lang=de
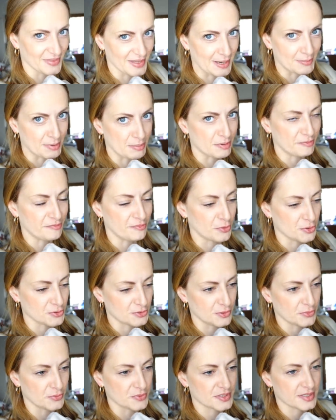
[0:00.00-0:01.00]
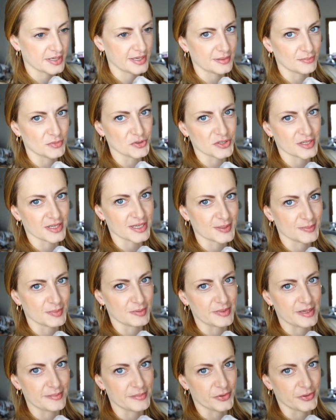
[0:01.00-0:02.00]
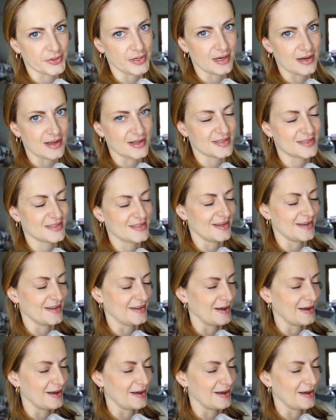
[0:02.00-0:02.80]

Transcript: Aber bevor es losgeht, muss ich erstmal meinem neuen Laster